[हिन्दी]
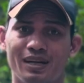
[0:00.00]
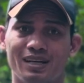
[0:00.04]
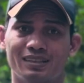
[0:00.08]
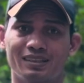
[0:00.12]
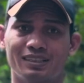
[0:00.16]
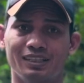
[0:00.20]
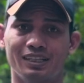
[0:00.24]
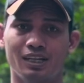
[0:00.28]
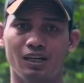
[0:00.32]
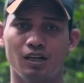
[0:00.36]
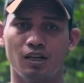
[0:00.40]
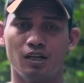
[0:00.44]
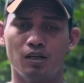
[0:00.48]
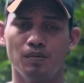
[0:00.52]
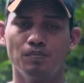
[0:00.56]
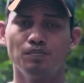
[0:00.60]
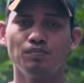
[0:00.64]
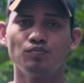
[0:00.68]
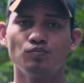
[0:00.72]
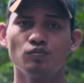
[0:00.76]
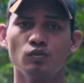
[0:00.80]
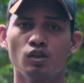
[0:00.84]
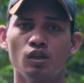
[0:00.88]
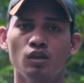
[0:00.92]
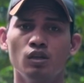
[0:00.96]
बैठते हैं हम
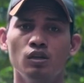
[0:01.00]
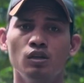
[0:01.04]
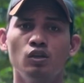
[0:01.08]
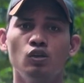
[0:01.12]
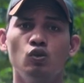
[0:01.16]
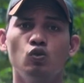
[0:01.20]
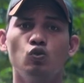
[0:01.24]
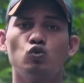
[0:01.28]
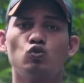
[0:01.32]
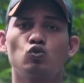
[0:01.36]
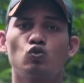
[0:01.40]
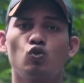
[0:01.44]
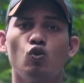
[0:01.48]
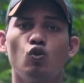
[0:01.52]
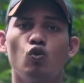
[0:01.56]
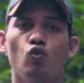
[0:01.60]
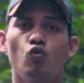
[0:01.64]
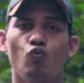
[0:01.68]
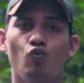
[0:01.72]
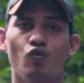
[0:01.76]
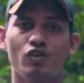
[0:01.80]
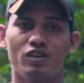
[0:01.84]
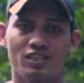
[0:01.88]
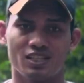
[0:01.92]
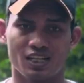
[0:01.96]
उसको
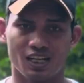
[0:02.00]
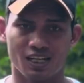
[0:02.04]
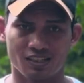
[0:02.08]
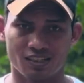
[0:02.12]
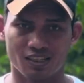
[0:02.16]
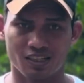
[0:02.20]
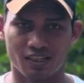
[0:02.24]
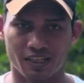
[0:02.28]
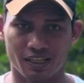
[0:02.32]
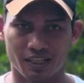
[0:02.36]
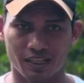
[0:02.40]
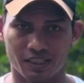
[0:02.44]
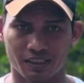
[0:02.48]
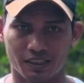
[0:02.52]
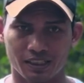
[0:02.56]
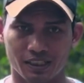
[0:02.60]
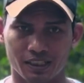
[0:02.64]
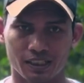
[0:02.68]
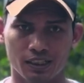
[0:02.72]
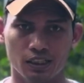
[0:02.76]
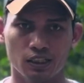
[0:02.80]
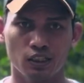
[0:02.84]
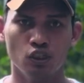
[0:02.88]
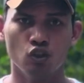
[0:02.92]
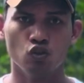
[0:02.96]
वज्रासन कहते
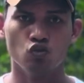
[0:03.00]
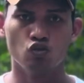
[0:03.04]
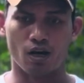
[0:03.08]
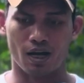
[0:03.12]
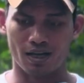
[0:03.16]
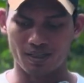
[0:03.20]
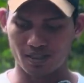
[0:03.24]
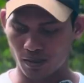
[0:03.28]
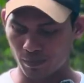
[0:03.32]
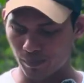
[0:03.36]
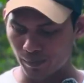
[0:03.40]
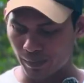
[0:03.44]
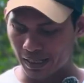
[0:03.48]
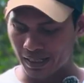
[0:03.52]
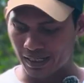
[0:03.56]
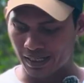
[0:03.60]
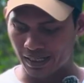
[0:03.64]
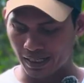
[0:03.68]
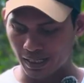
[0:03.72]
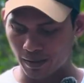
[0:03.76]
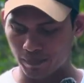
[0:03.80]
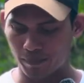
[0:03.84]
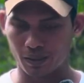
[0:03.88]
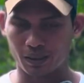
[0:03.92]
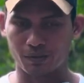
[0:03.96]
हैं तो आज हम बैठे
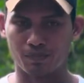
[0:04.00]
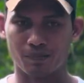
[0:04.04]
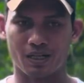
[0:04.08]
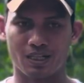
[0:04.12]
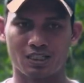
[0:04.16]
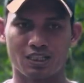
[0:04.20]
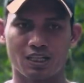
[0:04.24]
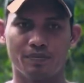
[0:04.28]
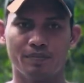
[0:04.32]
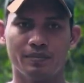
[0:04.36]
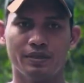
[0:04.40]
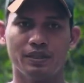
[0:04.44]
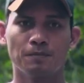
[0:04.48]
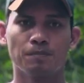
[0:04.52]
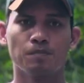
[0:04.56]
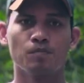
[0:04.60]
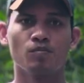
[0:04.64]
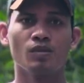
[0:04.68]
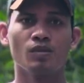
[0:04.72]
हैं पद्मासन में